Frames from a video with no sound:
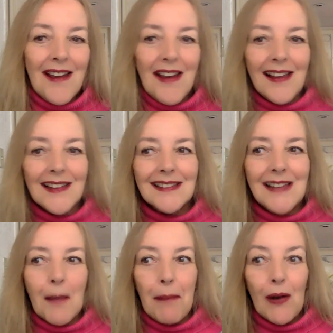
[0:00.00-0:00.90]

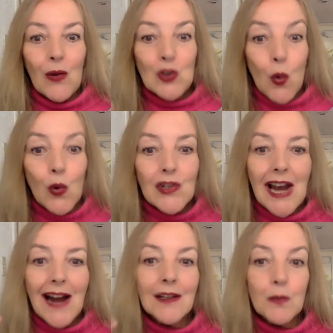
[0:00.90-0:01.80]
Este, pero
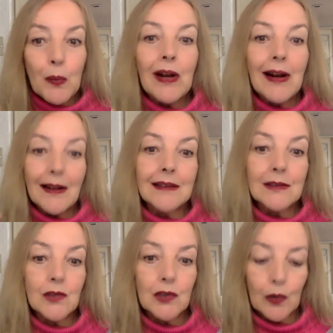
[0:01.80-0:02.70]
escuchar es poner
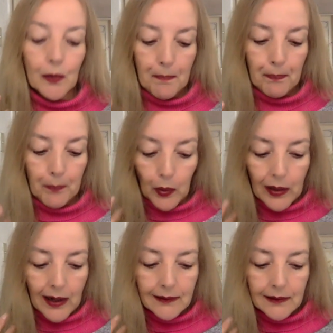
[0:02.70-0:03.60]
atención,
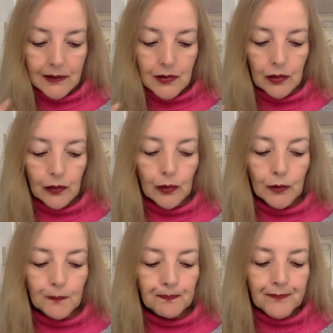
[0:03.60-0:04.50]
poner atención,
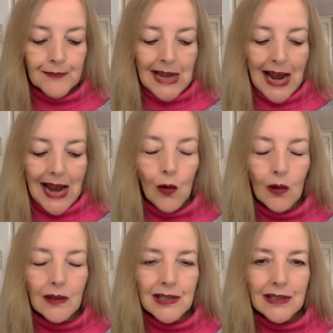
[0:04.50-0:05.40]
¿no? A lo
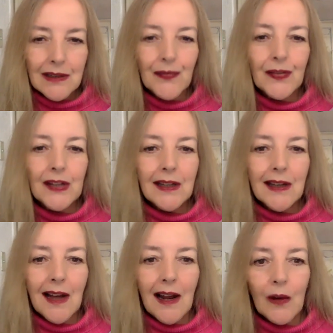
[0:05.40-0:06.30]
que
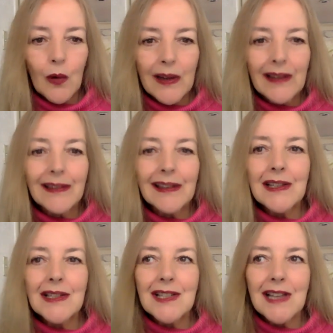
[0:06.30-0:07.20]
significa, a lo que
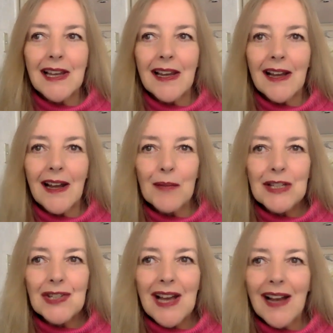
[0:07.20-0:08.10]
dice, al
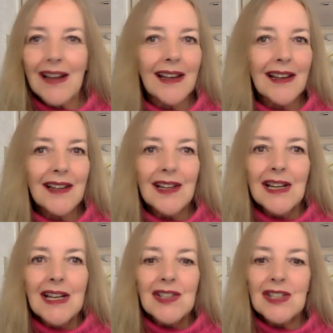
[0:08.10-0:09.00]
mensaje
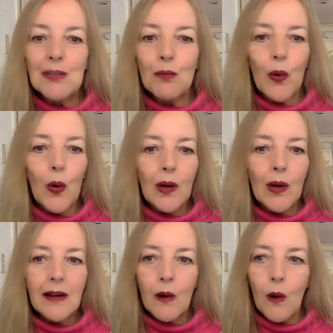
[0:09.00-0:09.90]

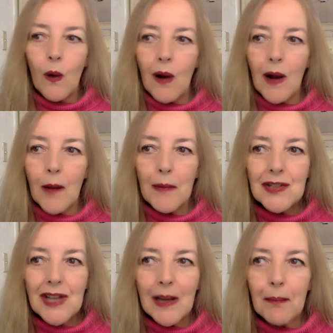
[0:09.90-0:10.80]
simbólico, al
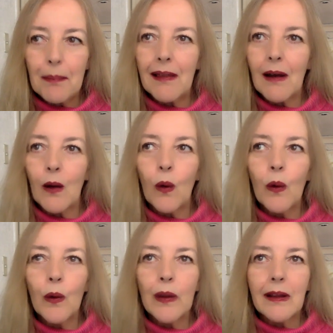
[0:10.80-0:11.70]
mensaje
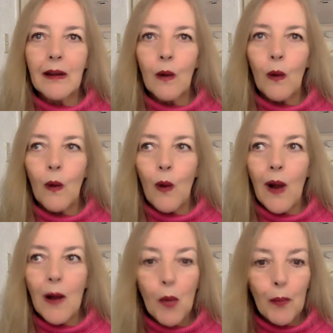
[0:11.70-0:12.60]
pedagógico,
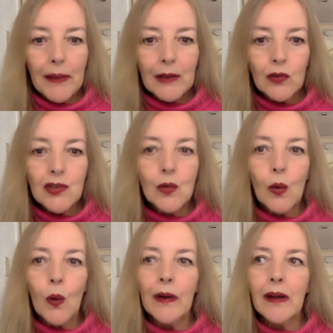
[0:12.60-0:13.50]
al momento
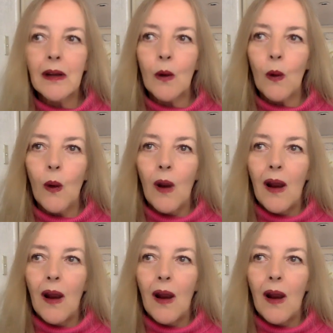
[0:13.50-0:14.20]
histórico,